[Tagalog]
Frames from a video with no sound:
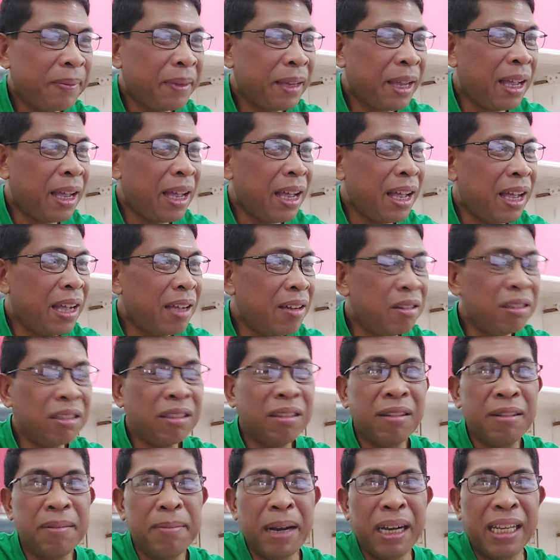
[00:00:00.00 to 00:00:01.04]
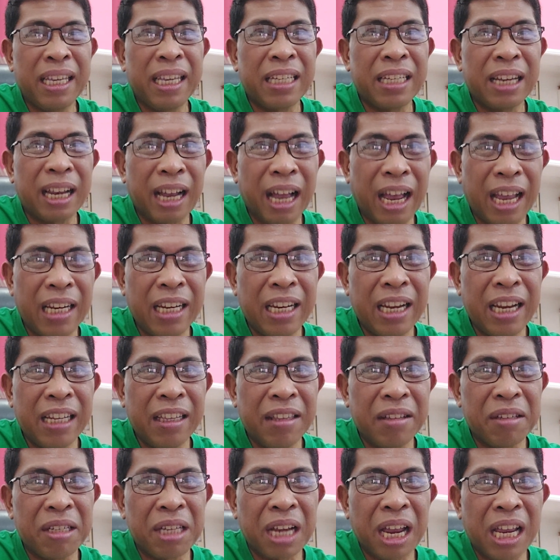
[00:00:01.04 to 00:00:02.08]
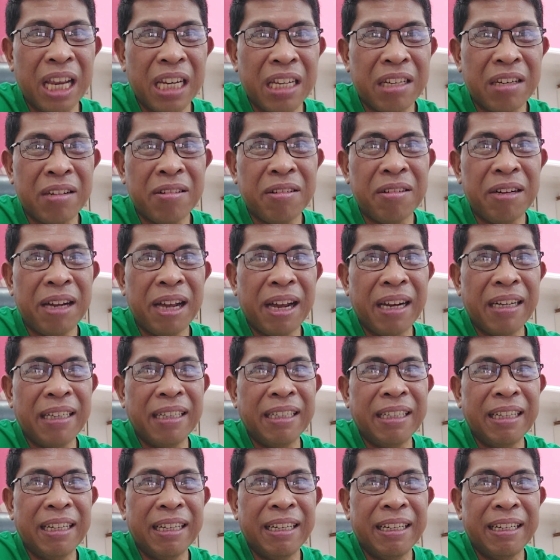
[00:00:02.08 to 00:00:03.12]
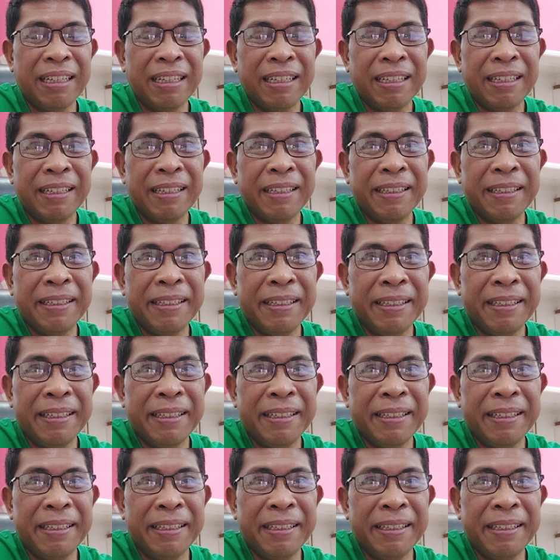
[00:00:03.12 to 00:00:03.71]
uh, gustong makisakay dito sa issue ng uh,